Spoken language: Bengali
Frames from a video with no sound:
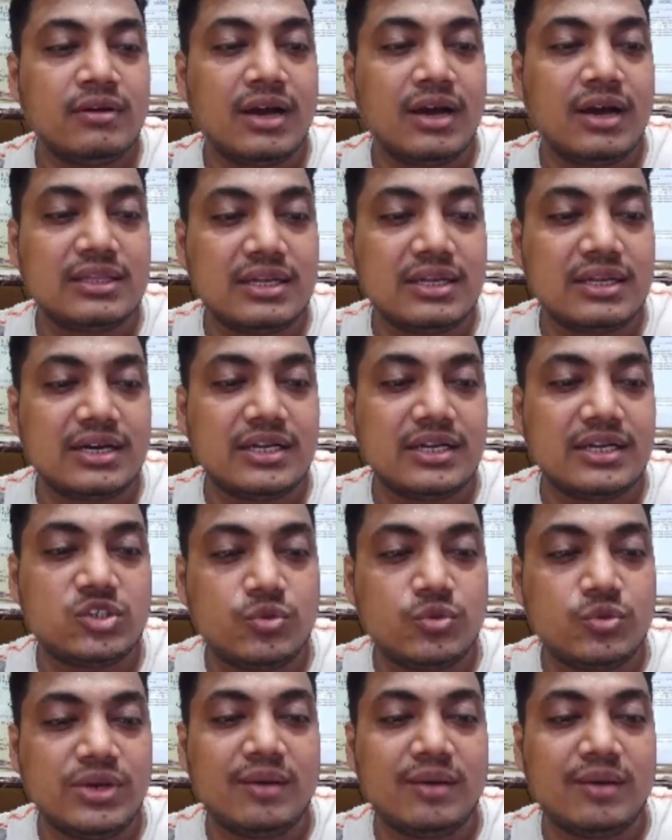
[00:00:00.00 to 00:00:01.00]
আধার কার্ডের
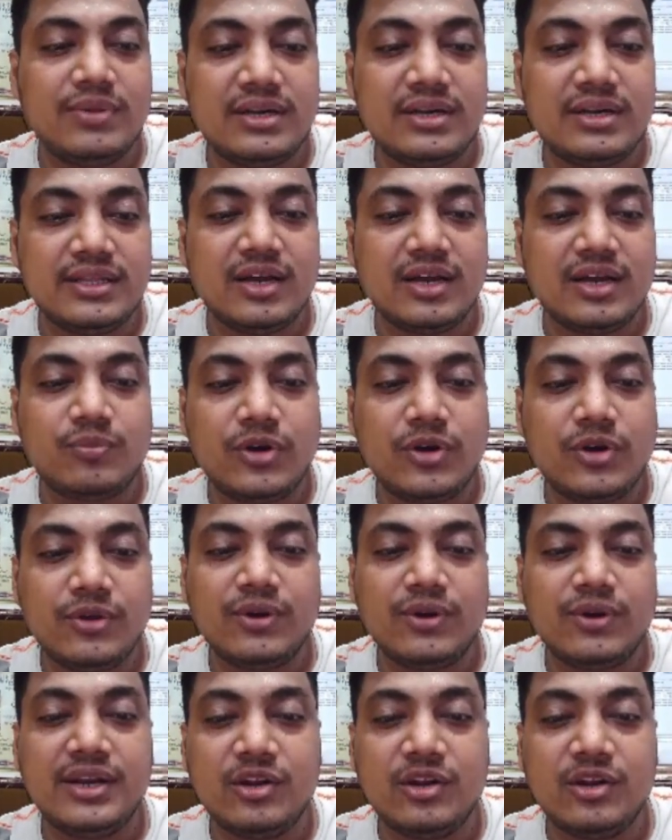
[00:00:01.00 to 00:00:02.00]
ছবি আপডেট দেওয়ার পর
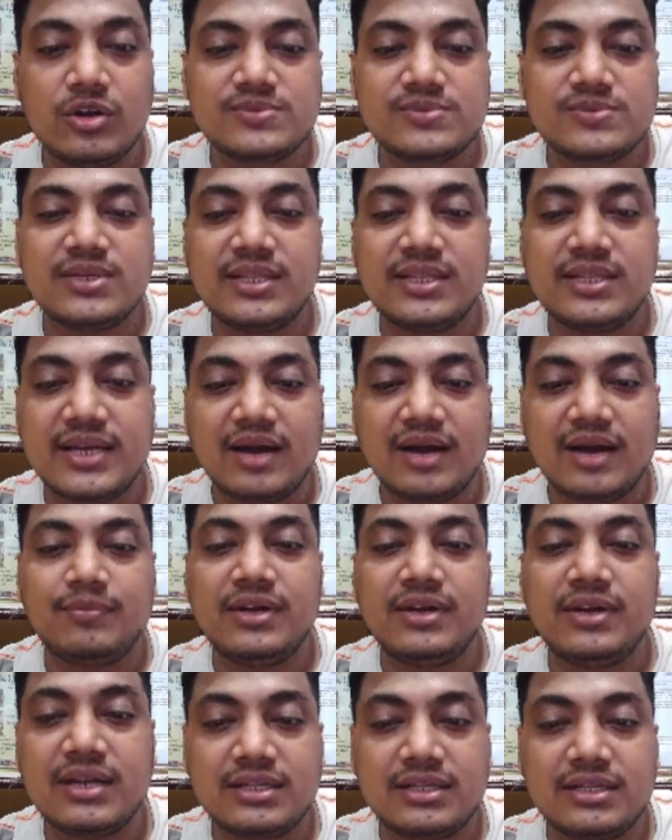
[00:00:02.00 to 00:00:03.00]
ইউআইডি ওয়েবসাইট থেকে
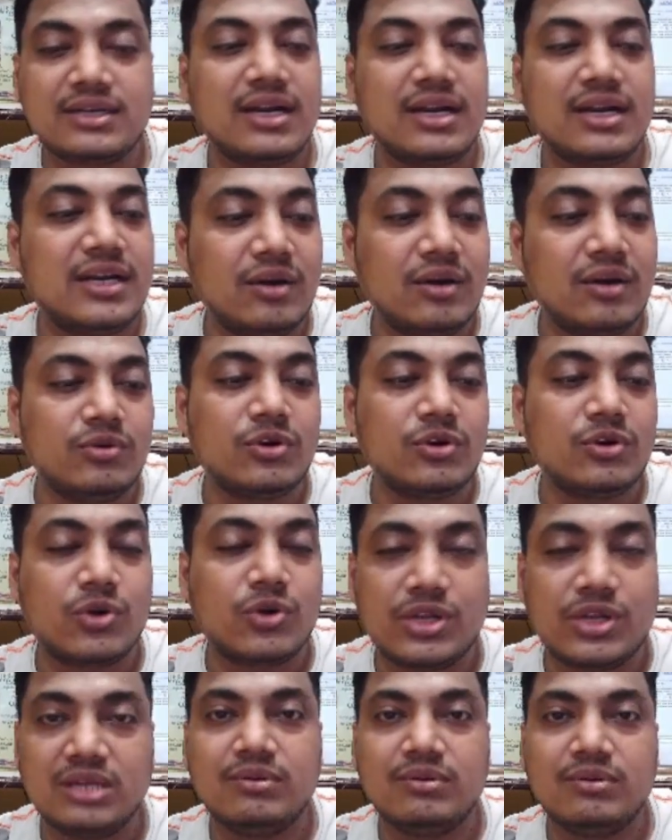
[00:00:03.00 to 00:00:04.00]
আপডেট আধার কার্ড ডাউনলোড
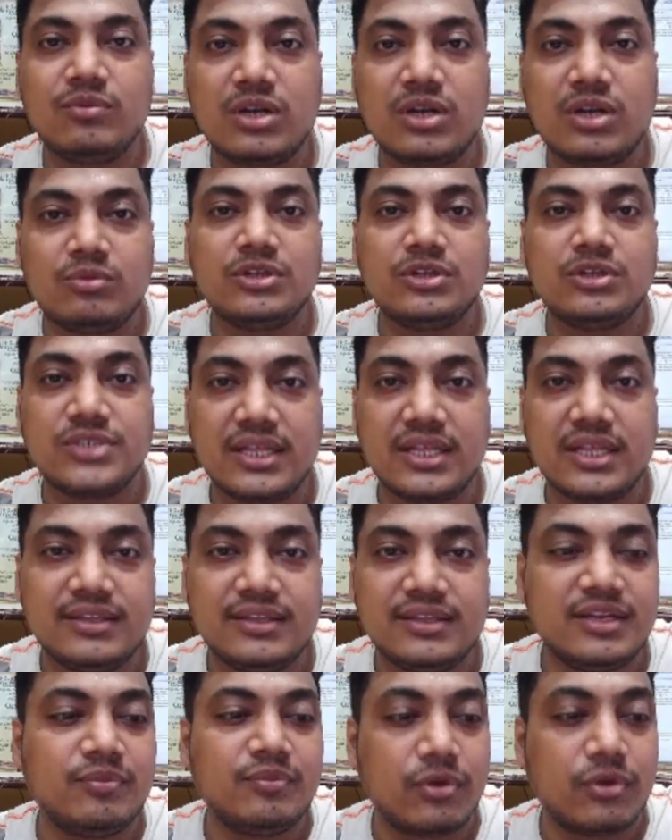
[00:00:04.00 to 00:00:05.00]
করা যাবে মোটামুটি সাত
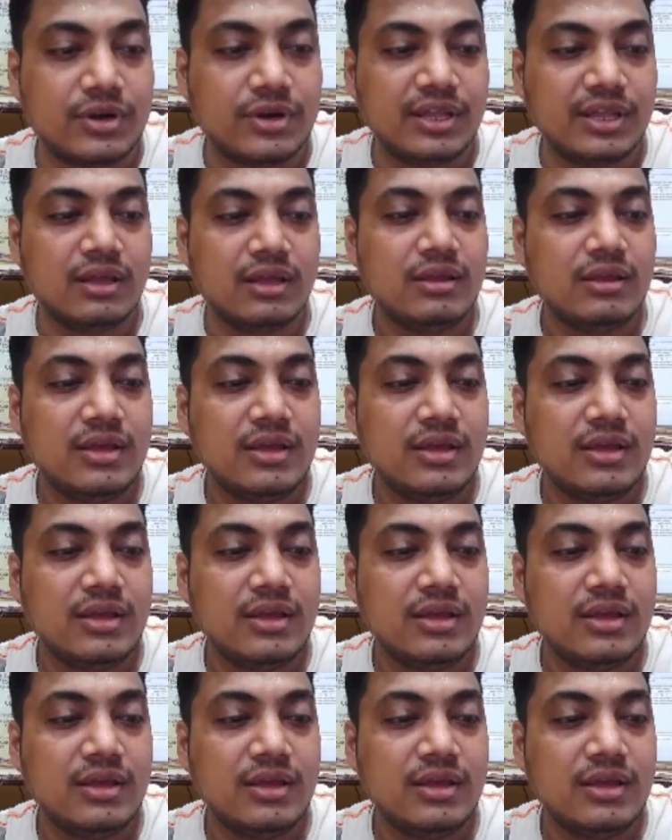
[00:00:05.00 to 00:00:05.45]
দিনের প্রক্রিয়া